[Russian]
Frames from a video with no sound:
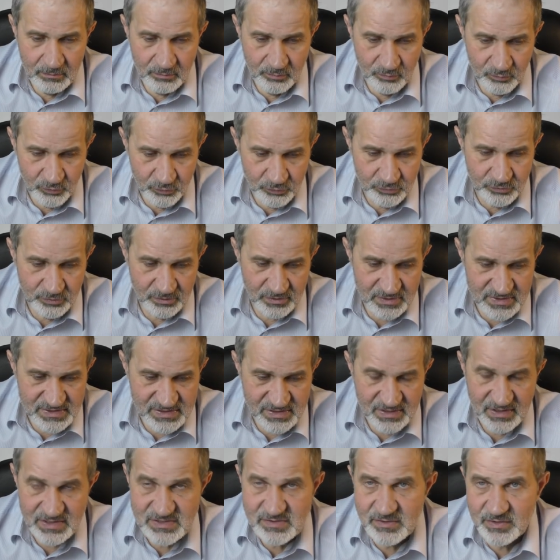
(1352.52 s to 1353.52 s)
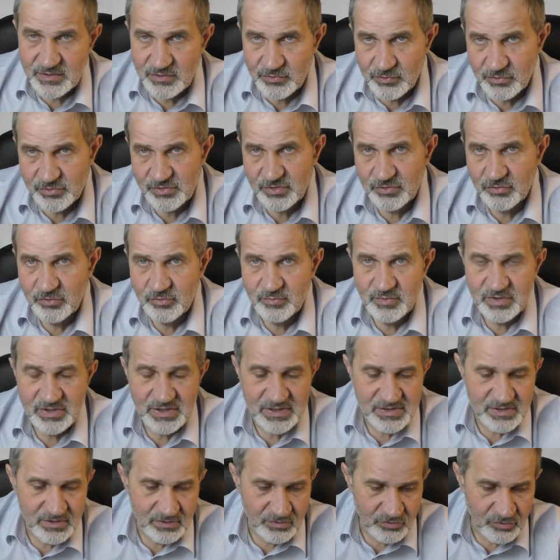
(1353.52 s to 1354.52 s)
Буду рассказывать. Нота номер
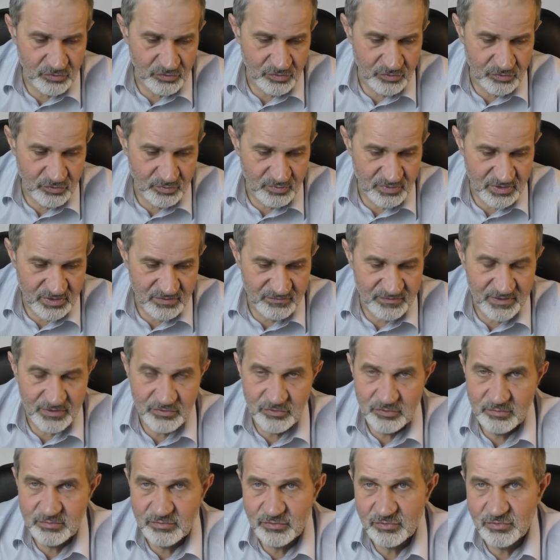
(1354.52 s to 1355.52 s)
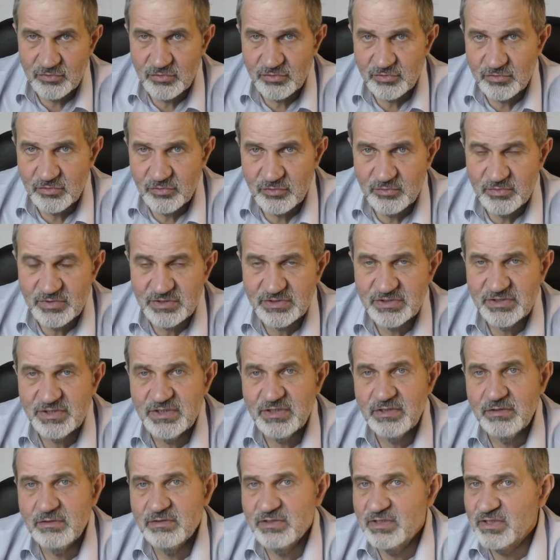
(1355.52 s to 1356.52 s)
один, нота номер два, нота номер
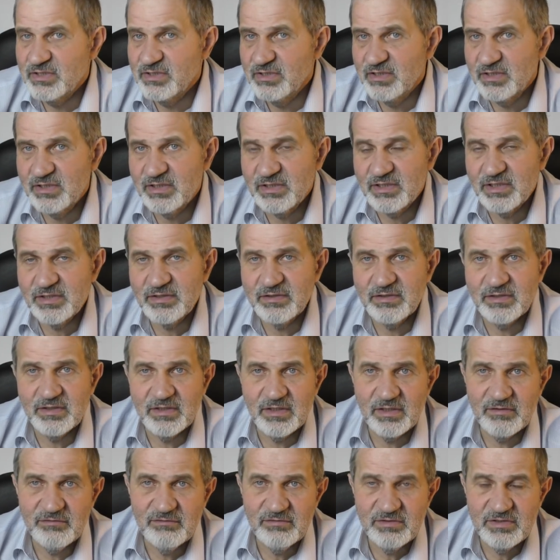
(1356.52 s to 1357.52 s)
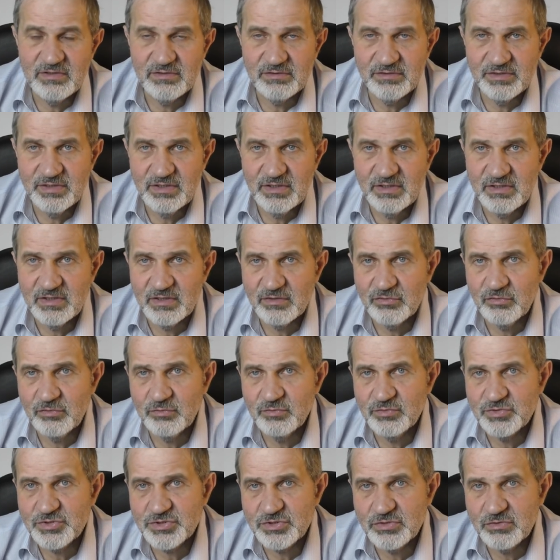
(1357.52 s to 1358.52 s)
три. Неоднократно я видел. И я
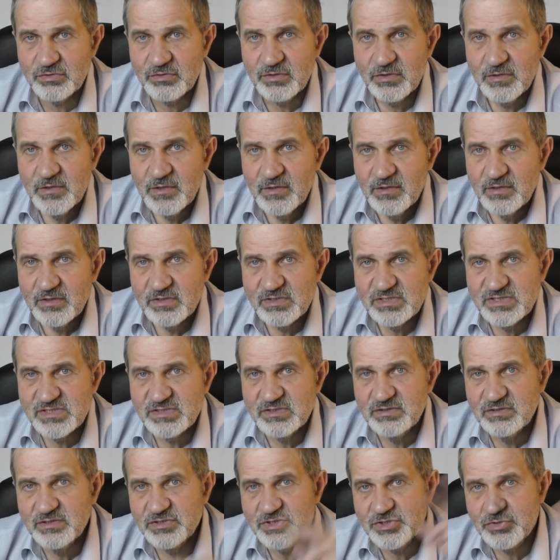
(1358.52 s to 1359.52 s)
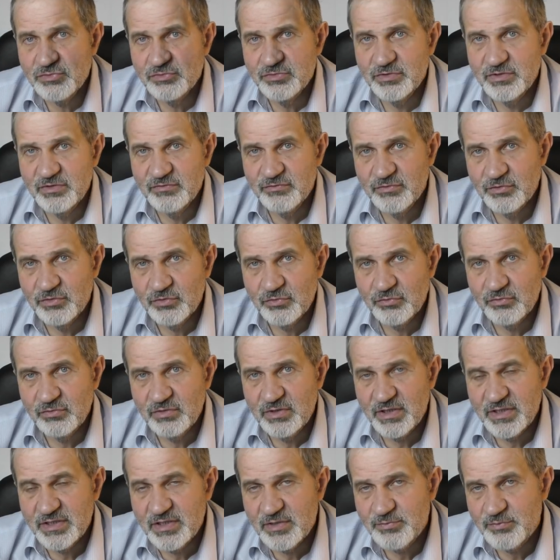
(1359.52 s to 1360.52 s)
думаю, что ссылочку и вон
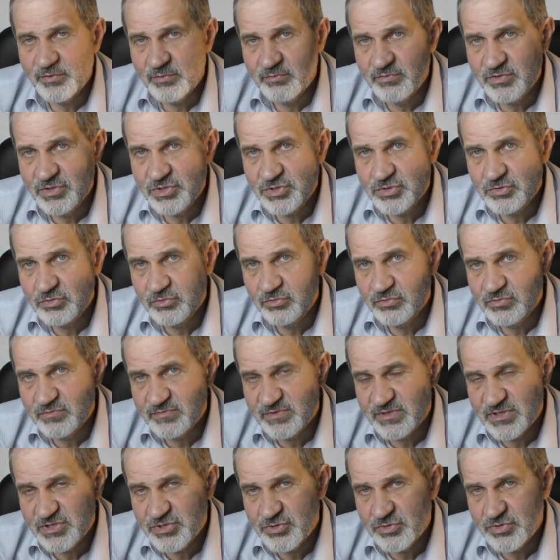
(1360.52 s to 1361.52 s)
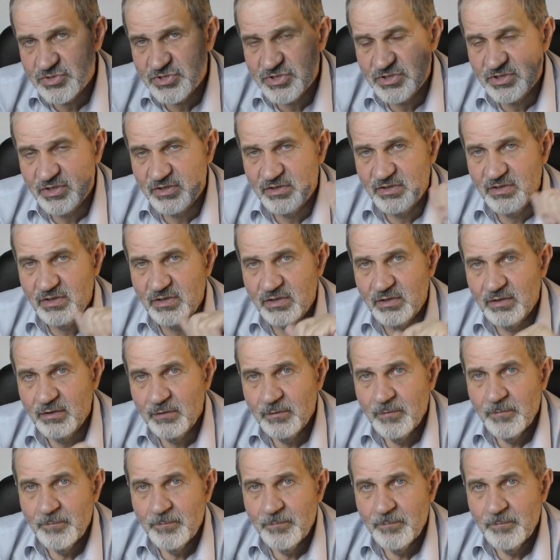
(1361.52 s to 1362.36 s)
туда я помещу, значочек и...